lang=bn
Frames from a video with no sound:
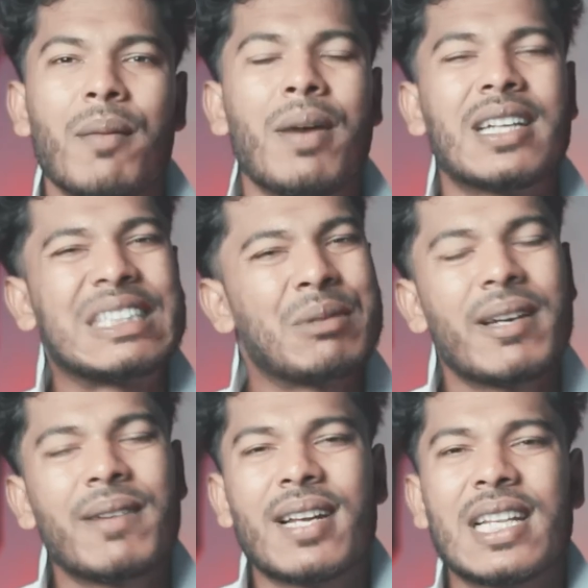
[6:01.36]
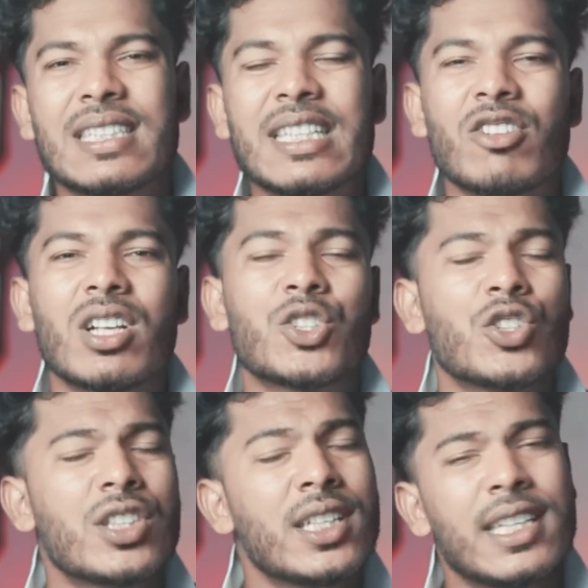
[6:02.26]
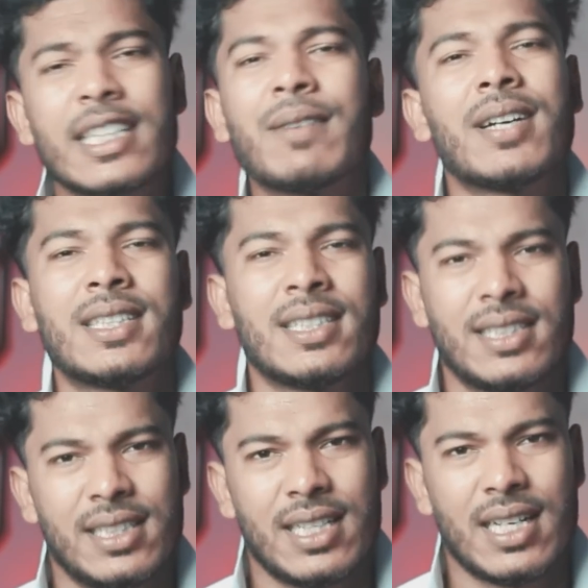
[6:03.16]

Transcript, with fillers: বাট যেভাবে বানাচ্ছেন এগুলা সত্যি নিতে পারতেছি না